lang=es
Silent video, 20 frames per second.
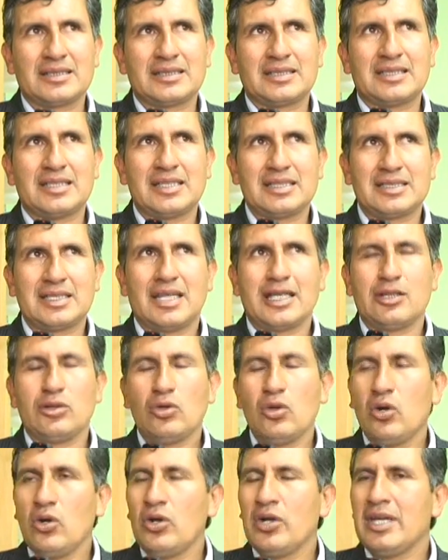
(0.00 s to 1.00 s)
si es que
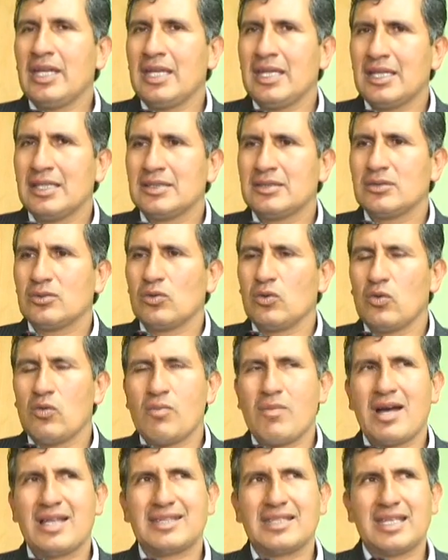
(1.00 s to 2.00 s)
no es
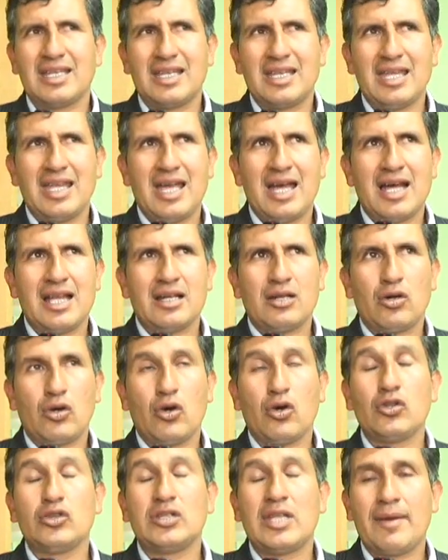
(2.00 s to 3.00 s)
un material
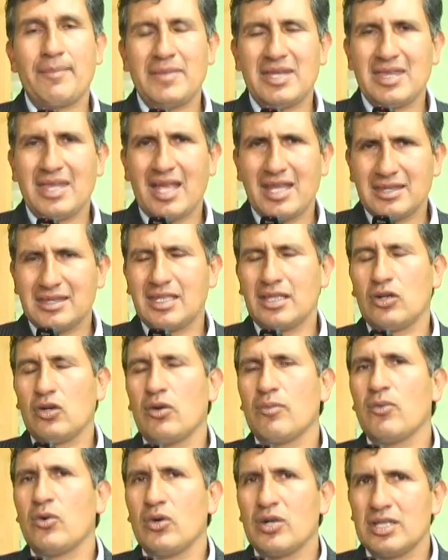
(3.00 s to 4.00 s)
contaminante
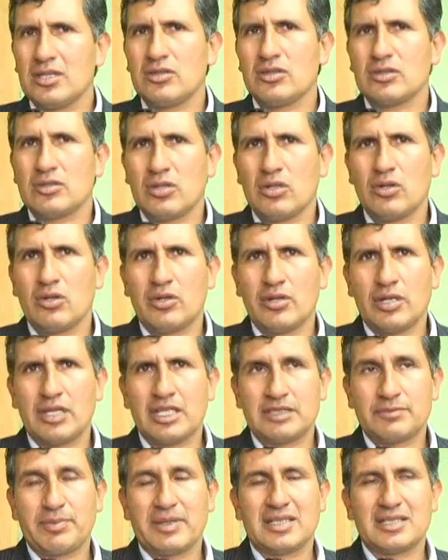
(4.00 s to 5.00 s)
como ellos lo
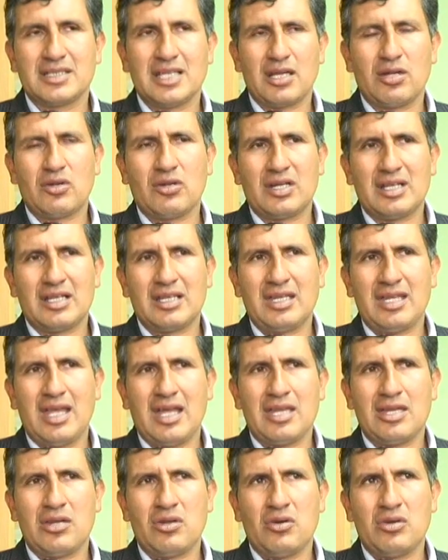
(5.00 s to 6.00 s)
expresaron el
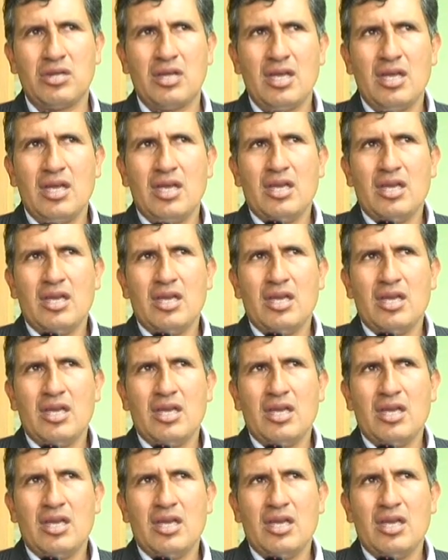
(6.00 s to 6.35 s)
día de hoy,